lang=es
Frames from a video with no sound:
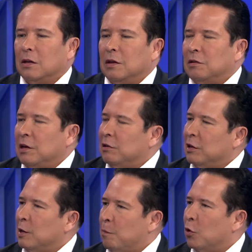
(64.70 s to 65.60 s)
decir
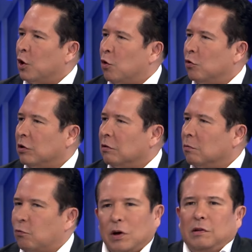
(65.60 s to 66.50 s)
ese tipo de
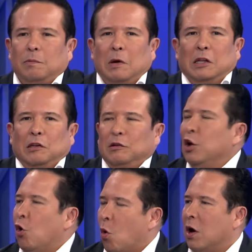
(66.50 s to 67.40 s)
cosas. Fue hace
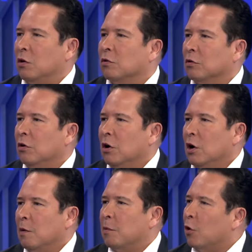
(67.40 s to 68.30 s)
25 años, ¿no?
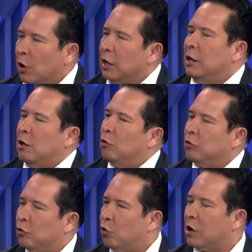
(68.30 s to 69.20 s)
Pero el día de
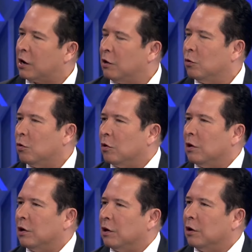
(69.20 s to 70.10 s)
hoy sigo cargando
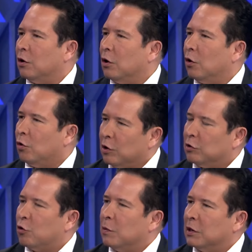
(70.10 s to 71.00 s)
con, eh, con
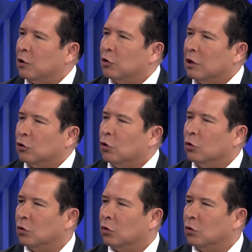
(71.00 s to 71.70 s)
ese comentario. Pero ya le